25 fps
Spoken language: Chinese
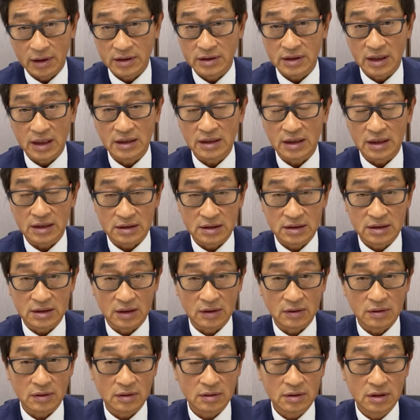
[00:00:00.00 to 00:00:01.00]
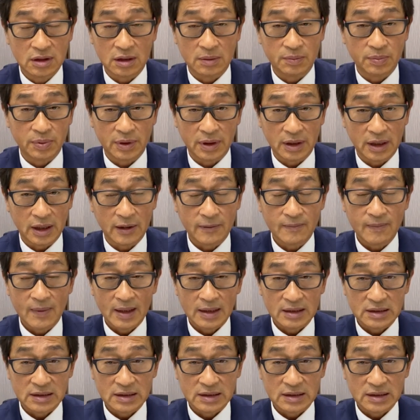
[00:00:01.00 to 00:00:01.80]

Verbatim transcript: 而且也成功突破了